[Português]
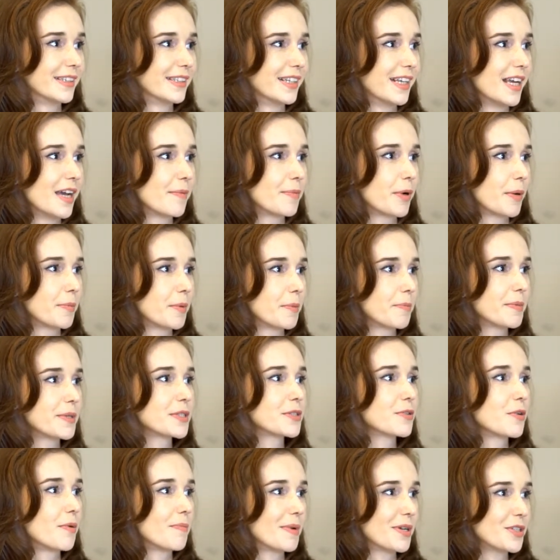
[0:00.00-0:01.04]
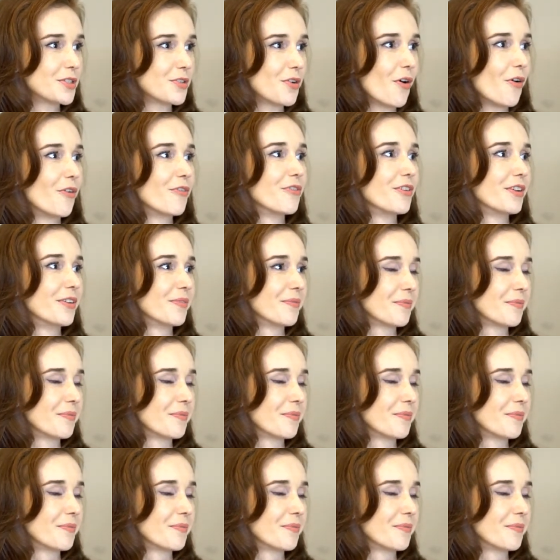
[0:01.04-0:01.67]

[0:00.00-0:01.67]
né? A própria pessoa mais jovem.